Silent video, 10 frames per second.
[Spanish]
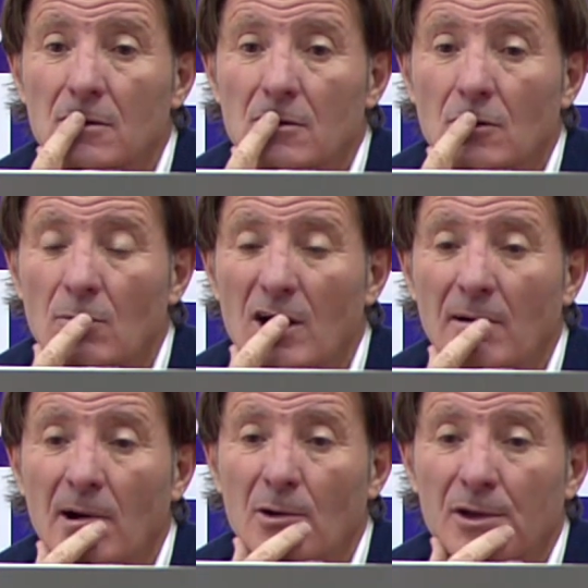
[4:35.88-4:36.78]
como ha
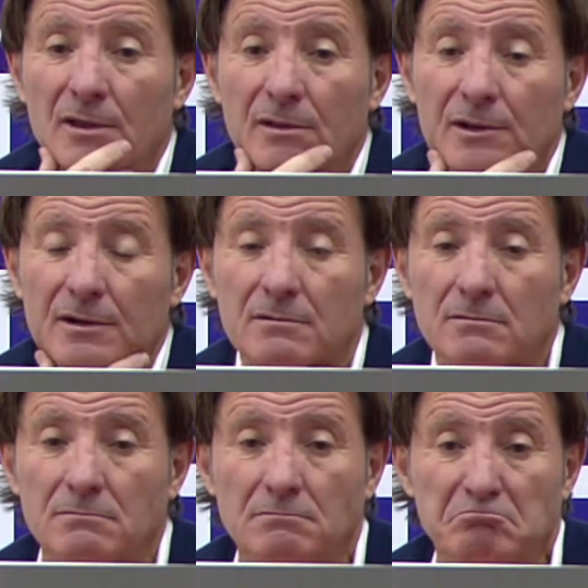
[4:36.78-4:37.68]
acabado hoy. Es decir,
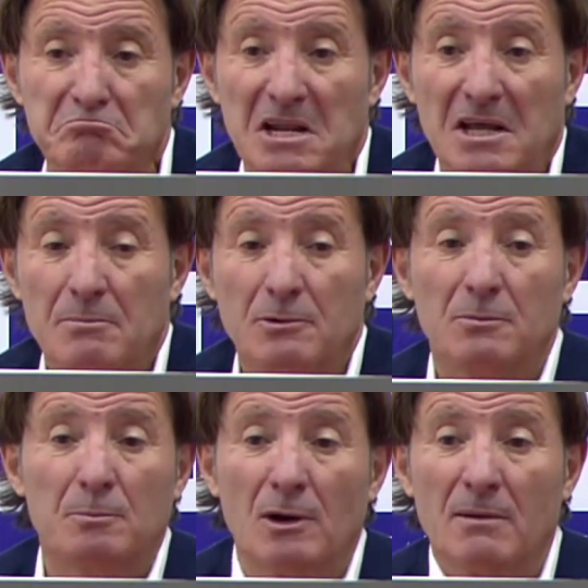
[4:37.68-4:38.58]
el equipo,
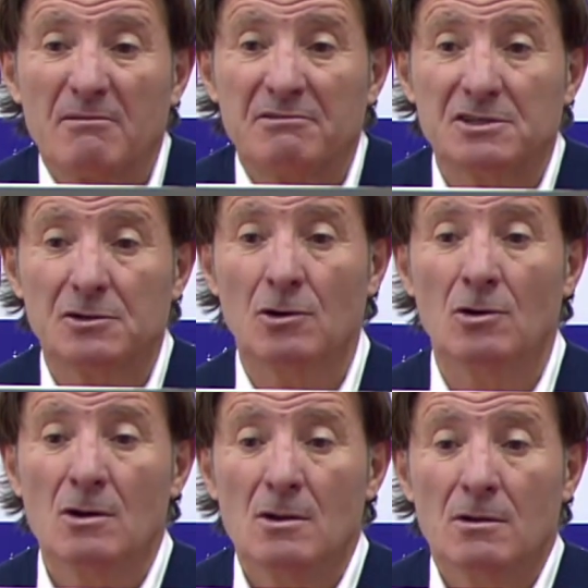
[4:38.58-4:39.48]
problemas físicos,
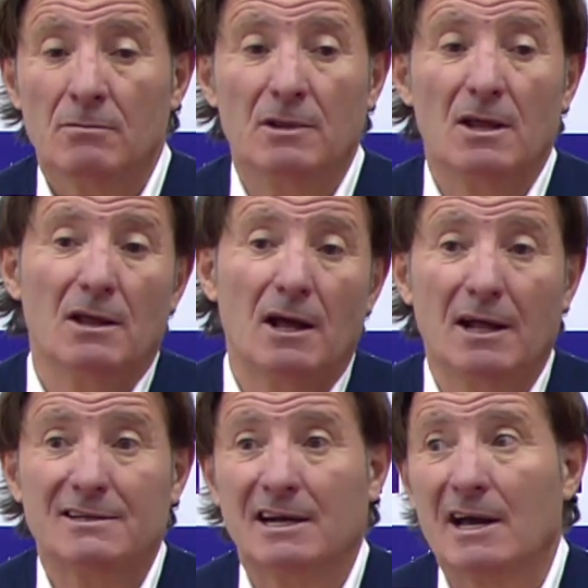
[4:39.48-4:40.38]
de
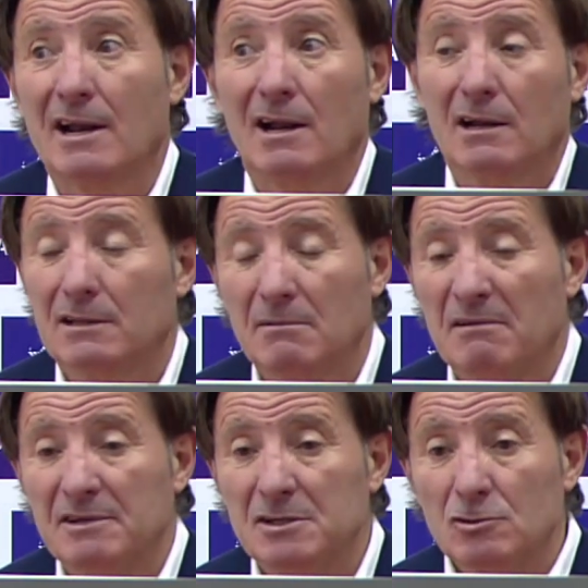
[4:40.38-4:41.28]
achacar al tema
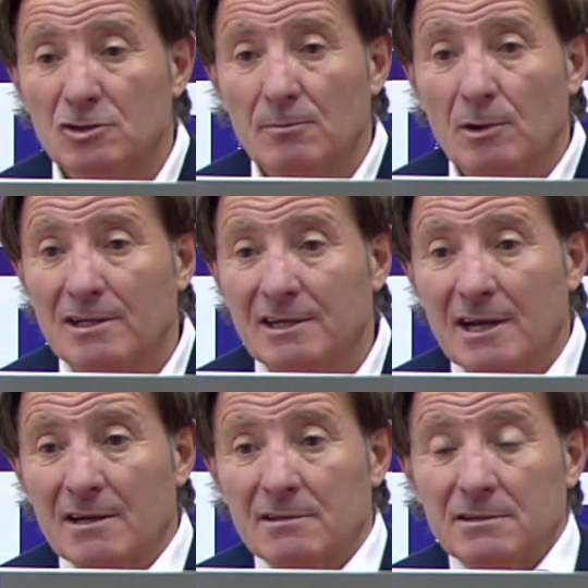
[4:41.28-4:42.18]
físico no se puede
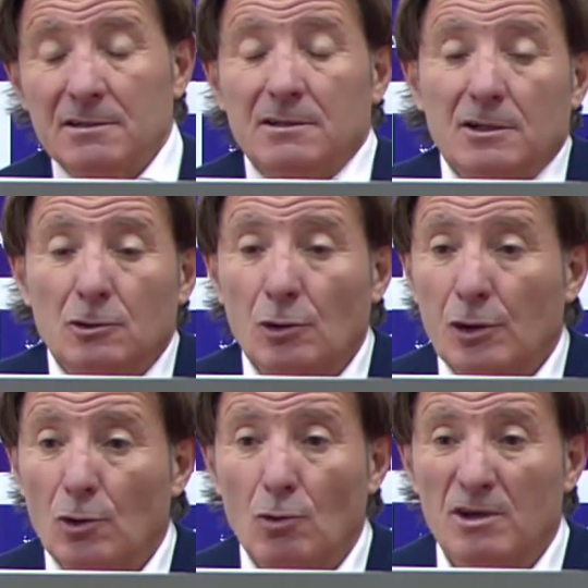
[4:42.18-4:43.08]
achacar. Si, entonces
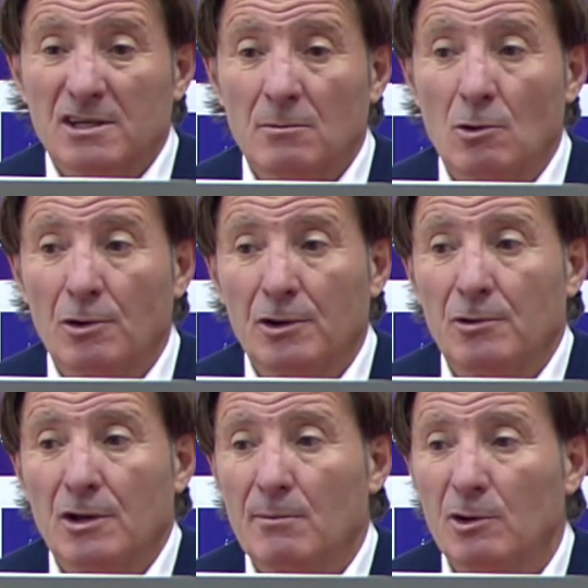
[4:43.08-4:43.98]
no hubiésemos corrido
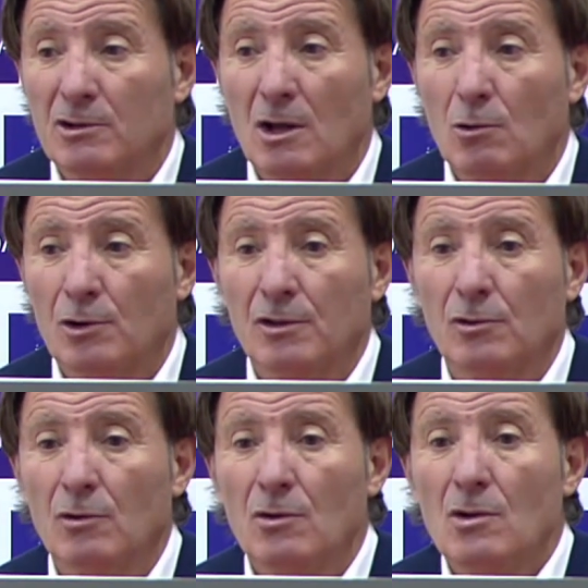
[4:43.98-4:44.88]
y hemos estado
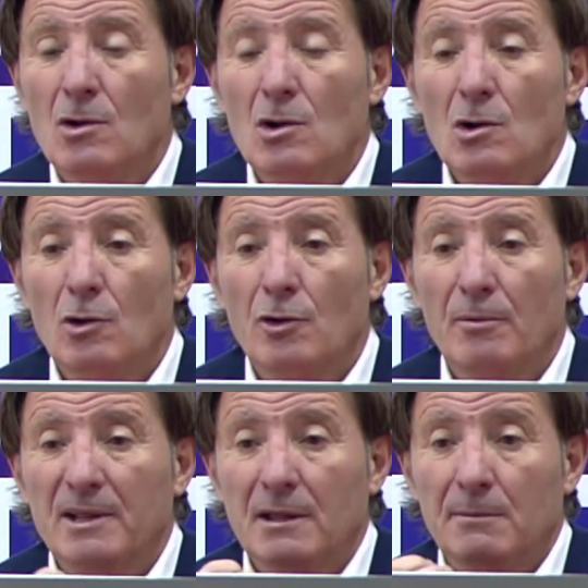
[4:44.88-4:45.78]
corriendo los
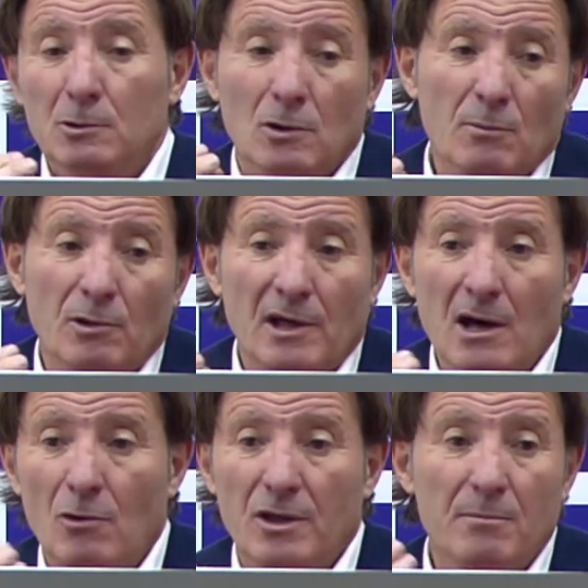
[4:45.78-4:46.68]
90 minutos. Hemos
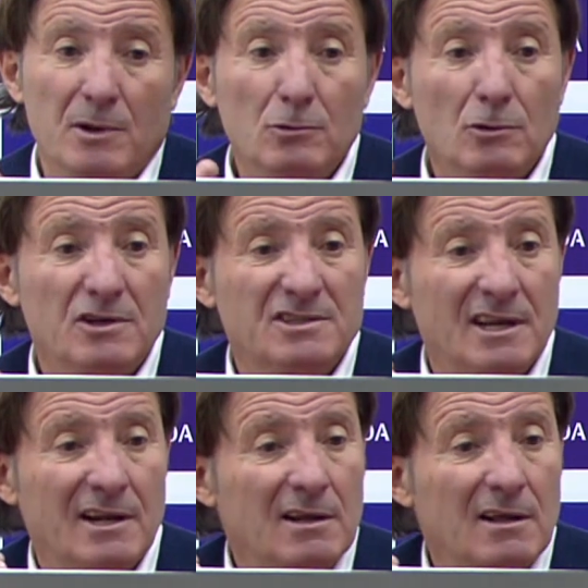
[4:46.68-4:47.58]
dejado 10 minutos de
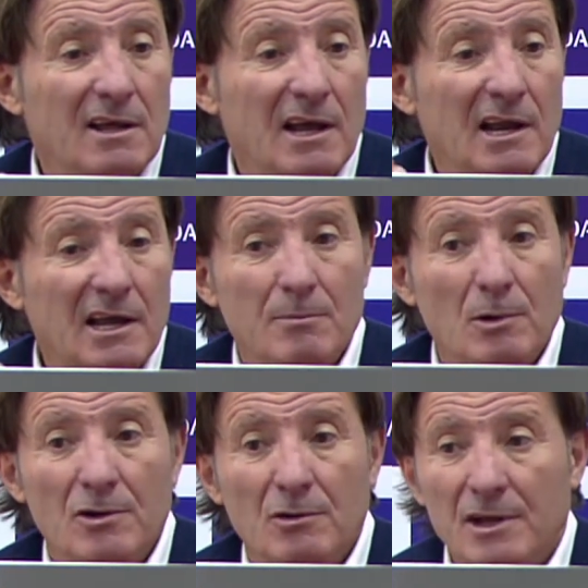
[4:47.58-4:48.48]
ser el equipo
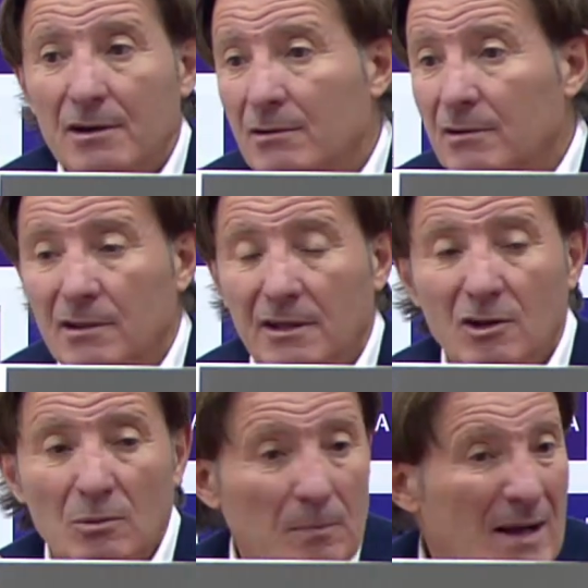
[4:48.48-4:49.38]
que yo quiero y, y
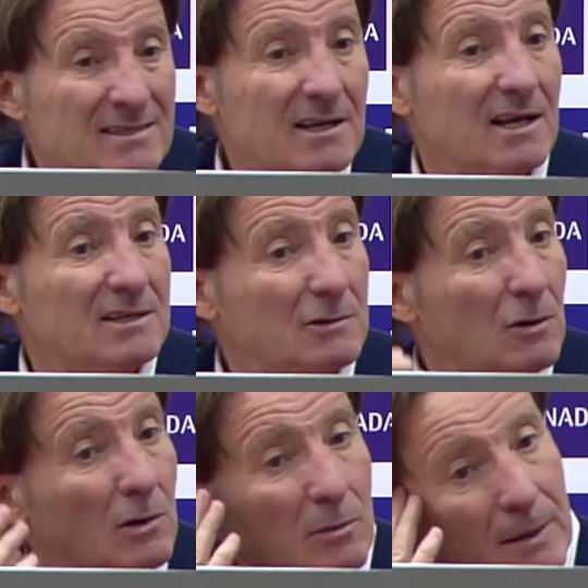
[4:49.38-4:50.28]
nos pasa en casi
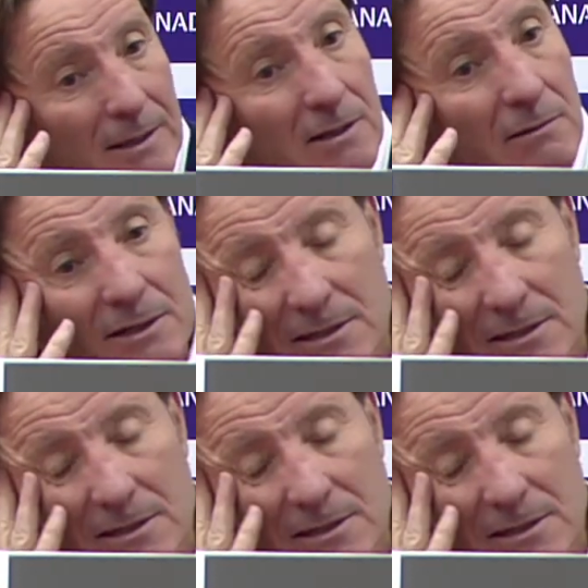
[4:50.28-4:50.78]
todos los partidos. Es